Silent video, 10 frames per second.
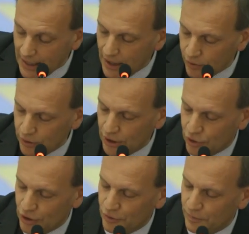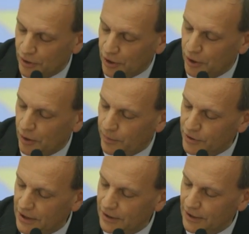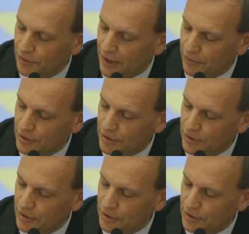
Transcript: E lo dice subito dopo, sin da ora